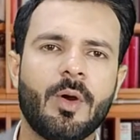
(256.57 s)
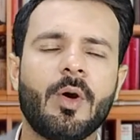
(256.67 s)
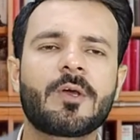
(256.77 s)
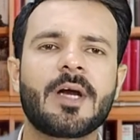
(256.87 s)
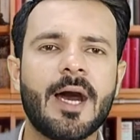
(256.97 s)

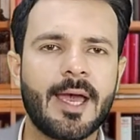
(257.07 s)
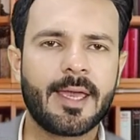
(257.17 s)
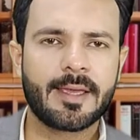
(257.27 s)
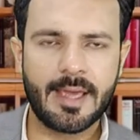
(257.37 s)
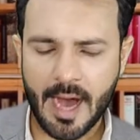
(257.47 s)
और कहा
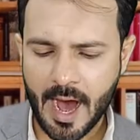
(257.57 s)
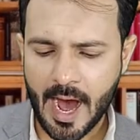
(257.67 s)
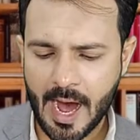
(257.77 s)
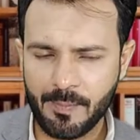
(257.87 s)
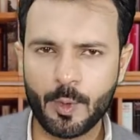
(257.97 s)
है कि
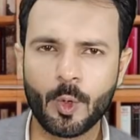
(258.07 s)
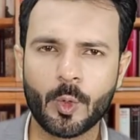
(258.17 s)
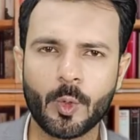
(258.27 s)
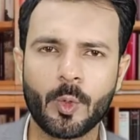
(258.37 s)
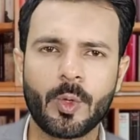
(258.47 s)
आप
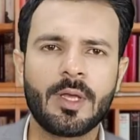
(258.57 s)
लोगों